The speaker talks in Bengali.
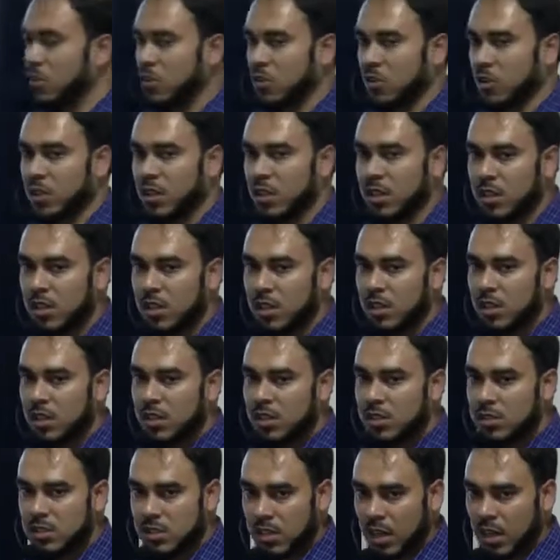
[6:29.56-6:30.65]
কখনোই
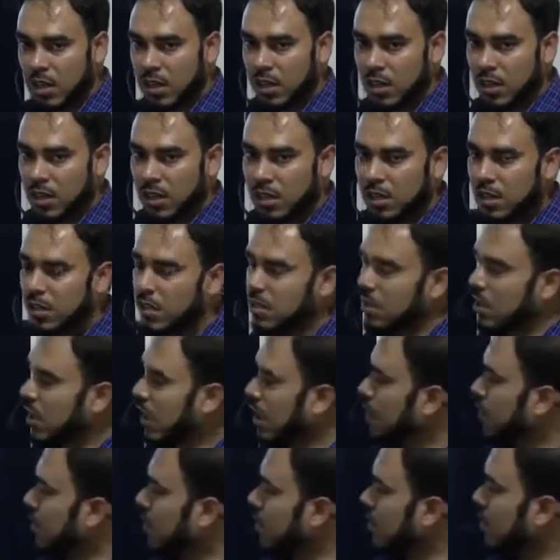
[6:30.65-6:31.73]
যায় না তাহলে
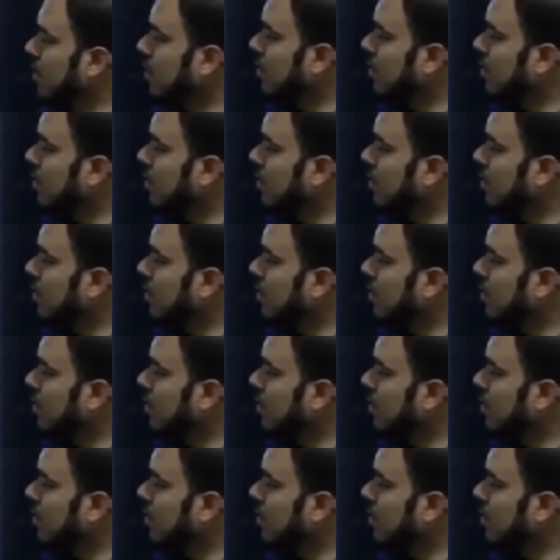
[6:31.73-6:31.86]
আপনি